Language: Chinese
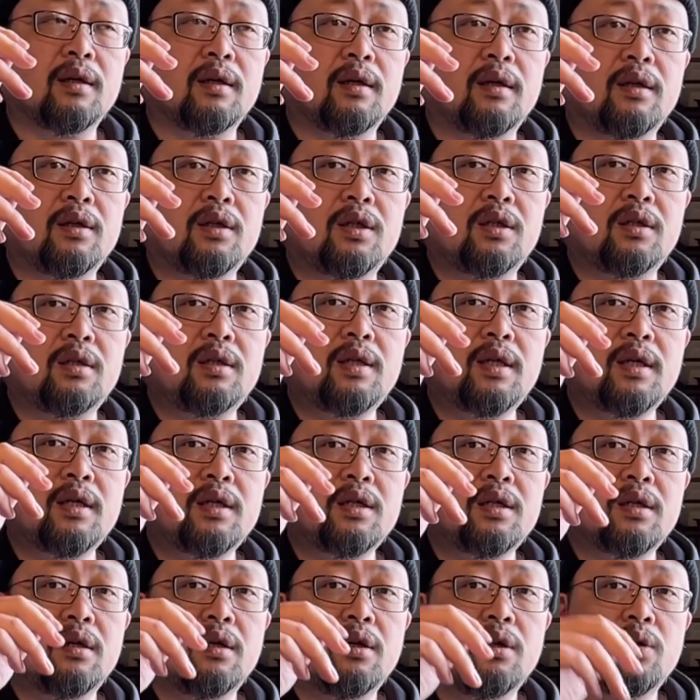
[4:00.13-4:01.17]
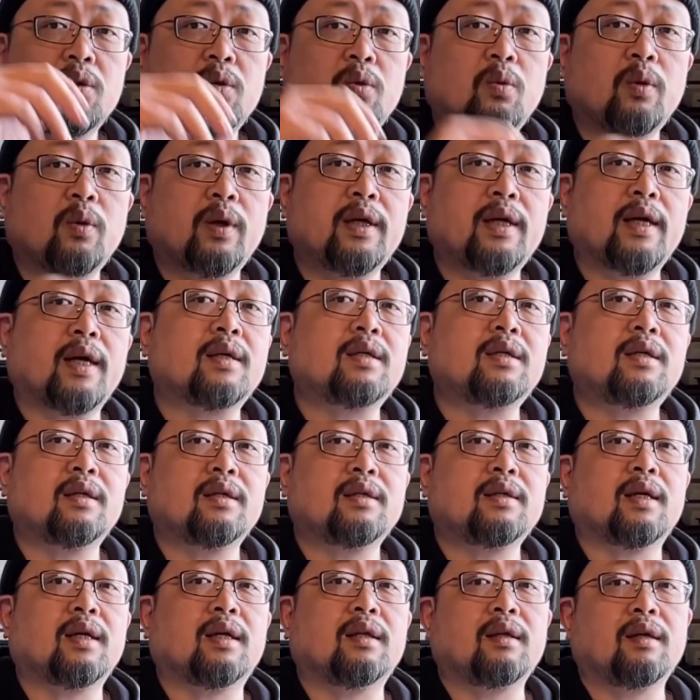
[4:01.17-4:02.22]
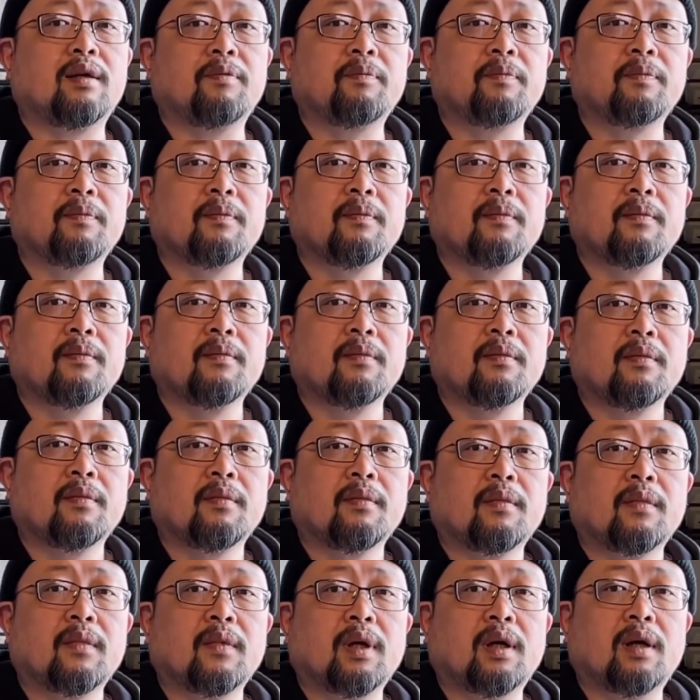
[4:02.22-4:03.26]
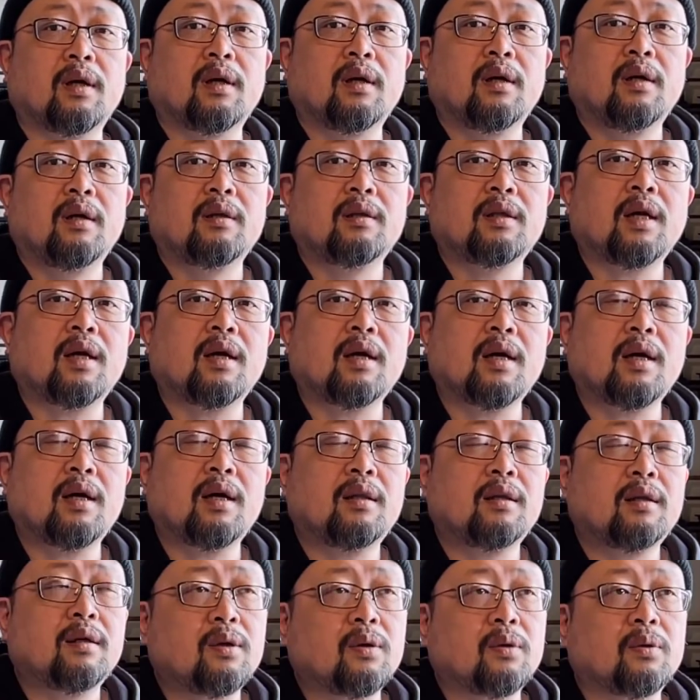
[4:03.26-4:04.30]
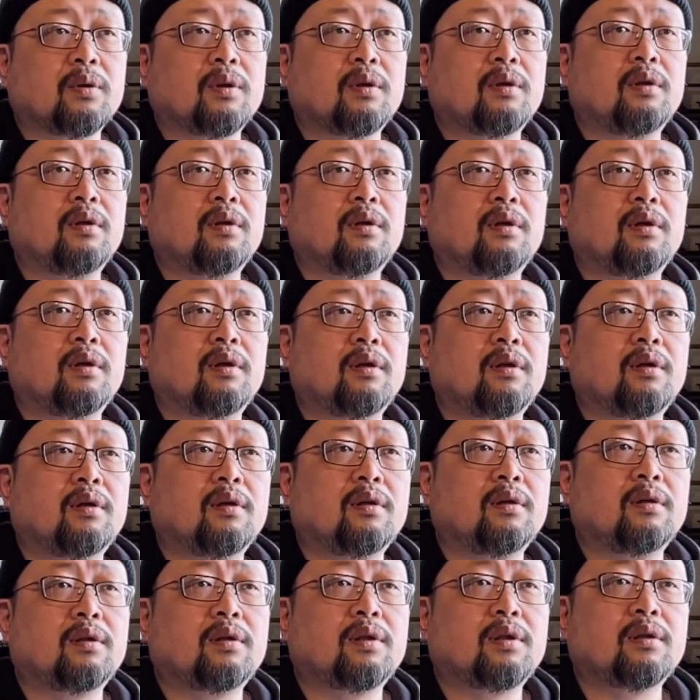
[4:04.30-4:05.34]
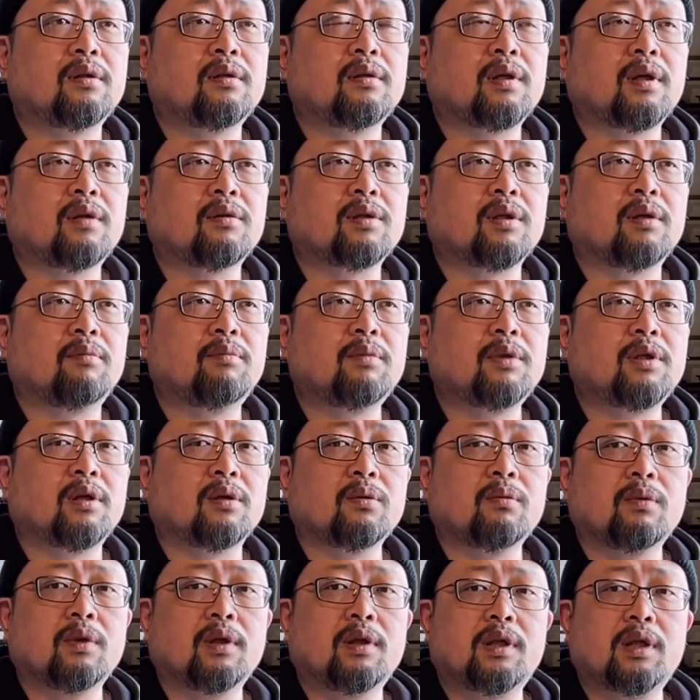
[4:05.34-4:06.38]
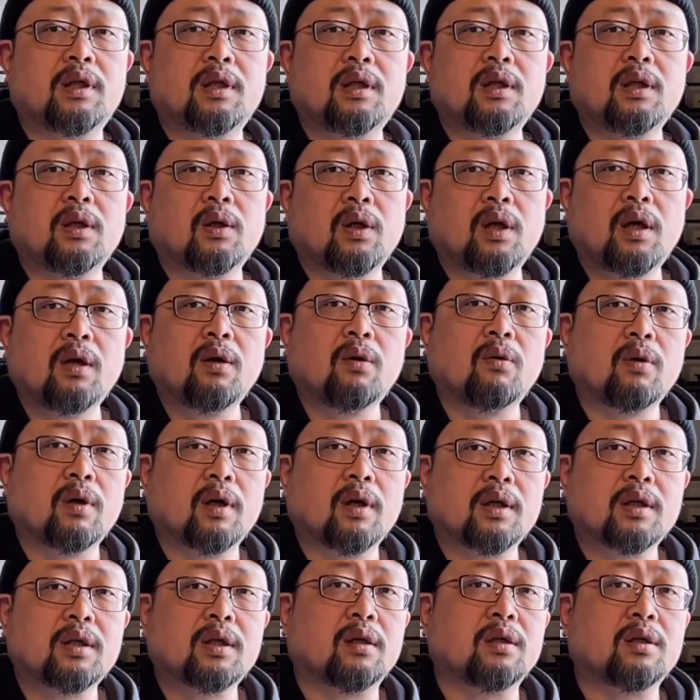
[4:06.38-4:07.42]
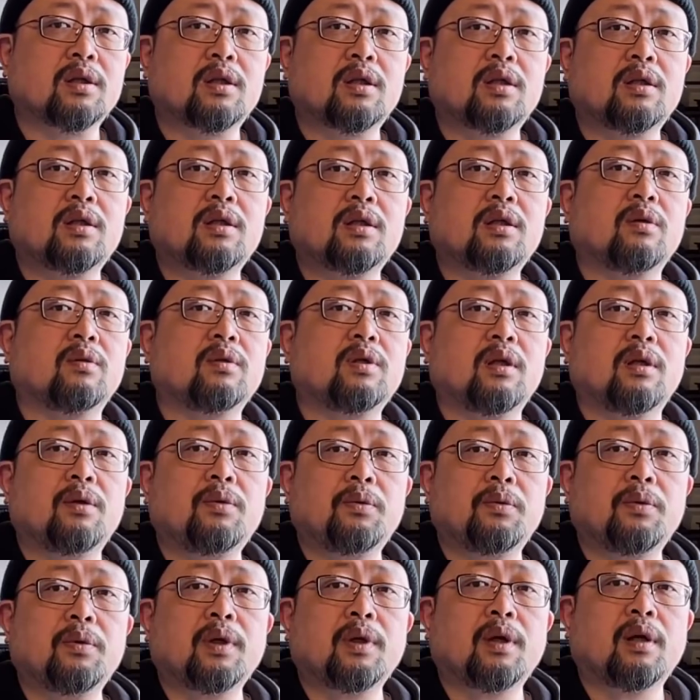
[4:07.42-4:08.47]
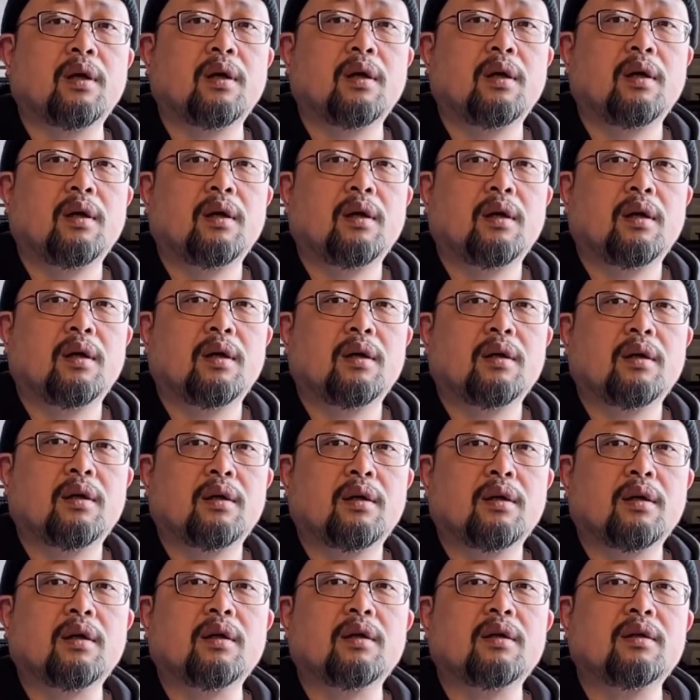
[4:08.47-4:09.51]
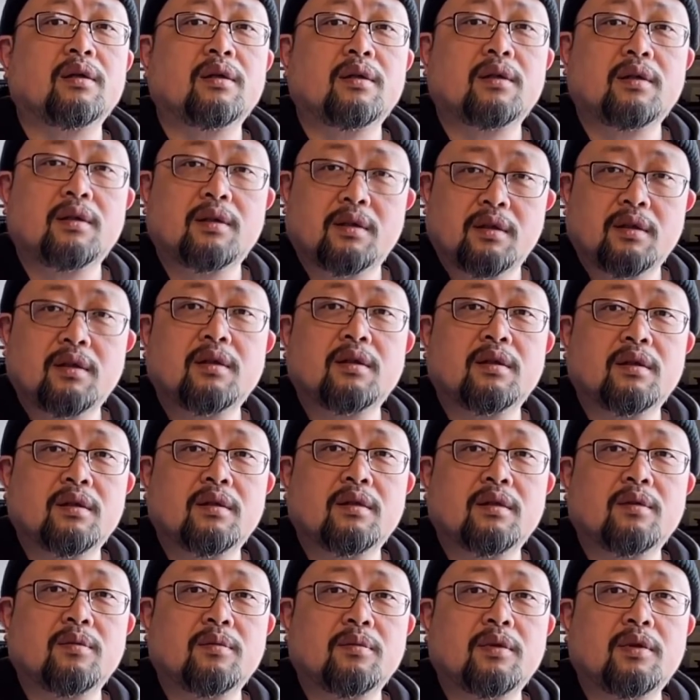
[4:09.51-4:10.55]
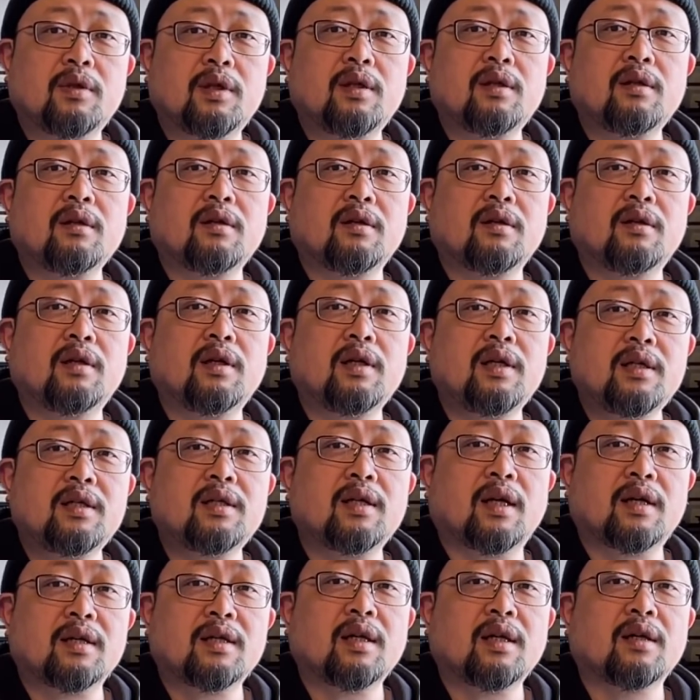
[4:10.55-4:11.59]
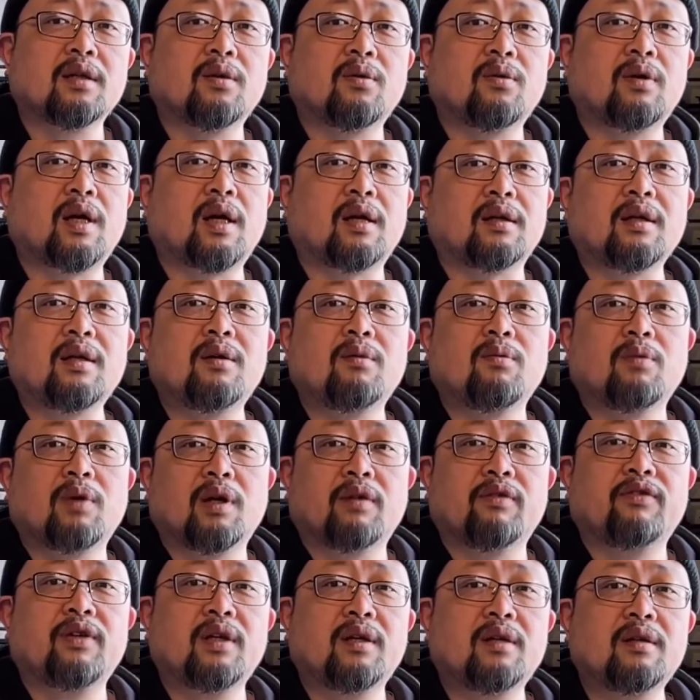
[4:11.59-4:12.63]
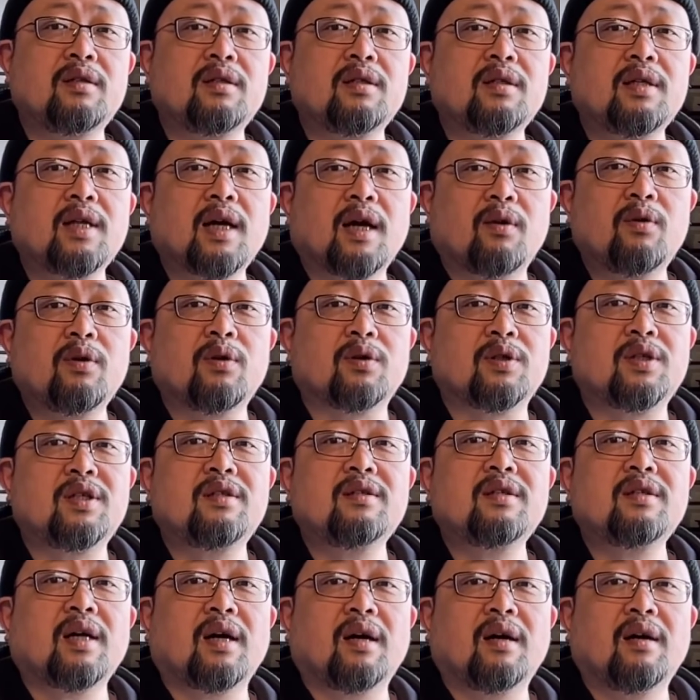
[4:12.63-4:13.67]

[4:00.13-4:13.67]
呃，直接是断崖式的下跌，啊，大概呢有呃是到什么程度呢？只有六个省市是有结余的，呃，您可以想象都是哪？但是我非常惊讶会有西藏，